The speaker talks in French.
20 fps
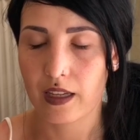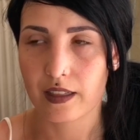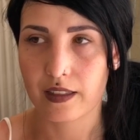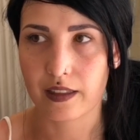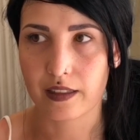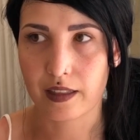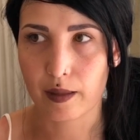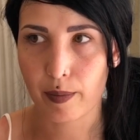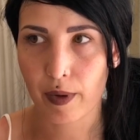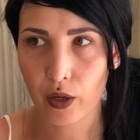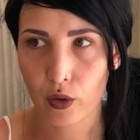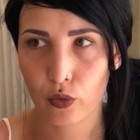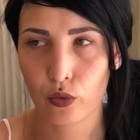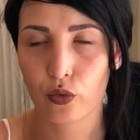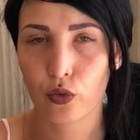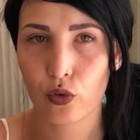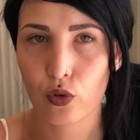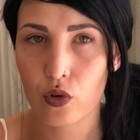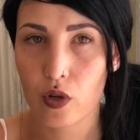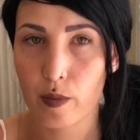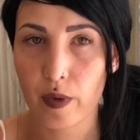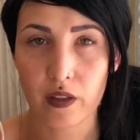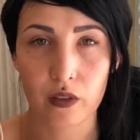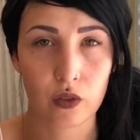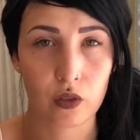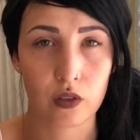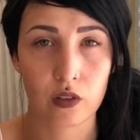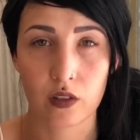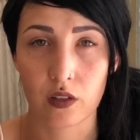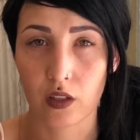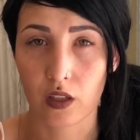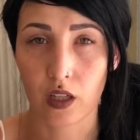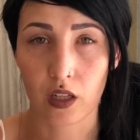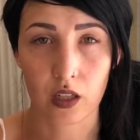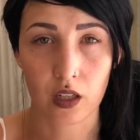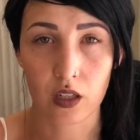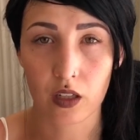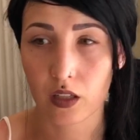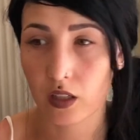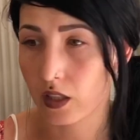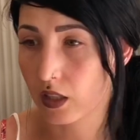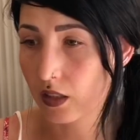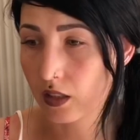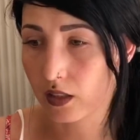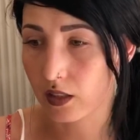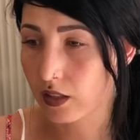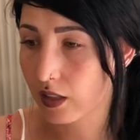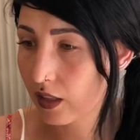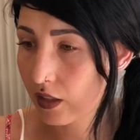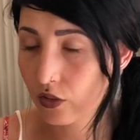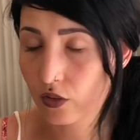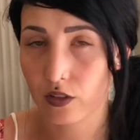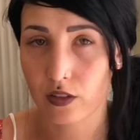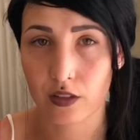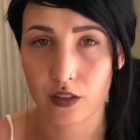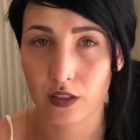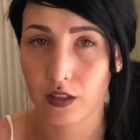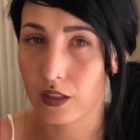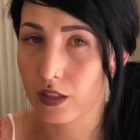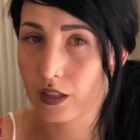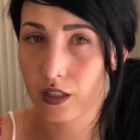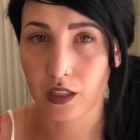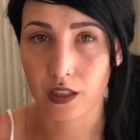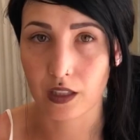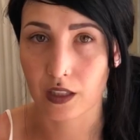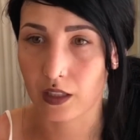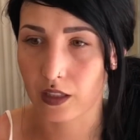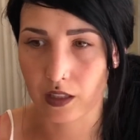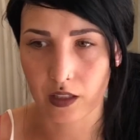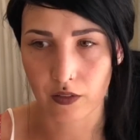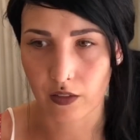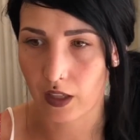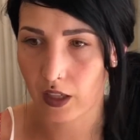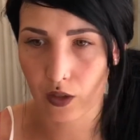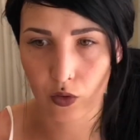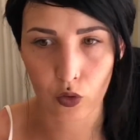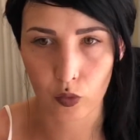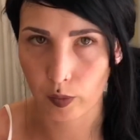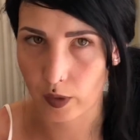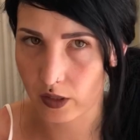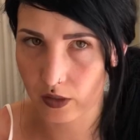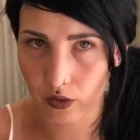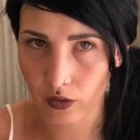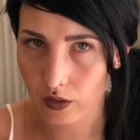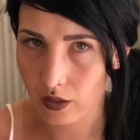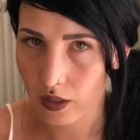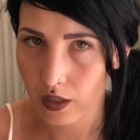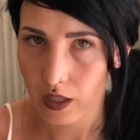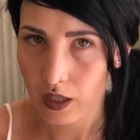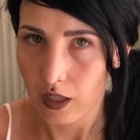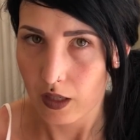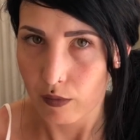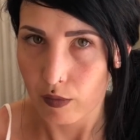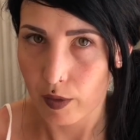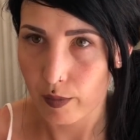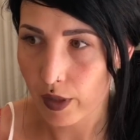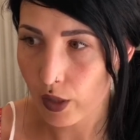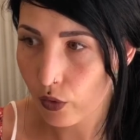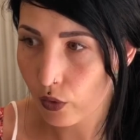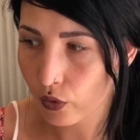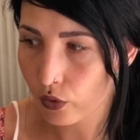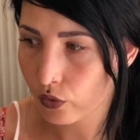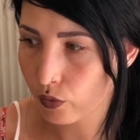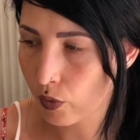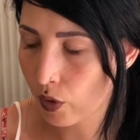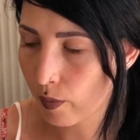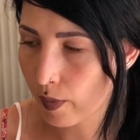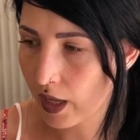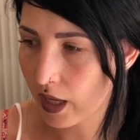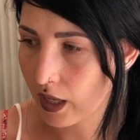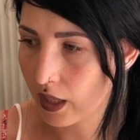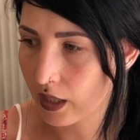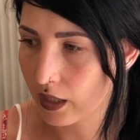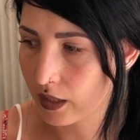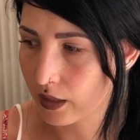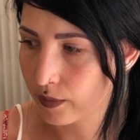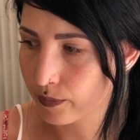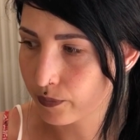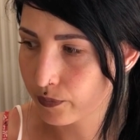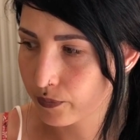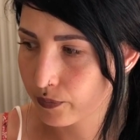c'était pas contre lui parce que c'était quelqu'un qui était très gentil, qui, qui avait l'air compétent, mais malheureusement, ben,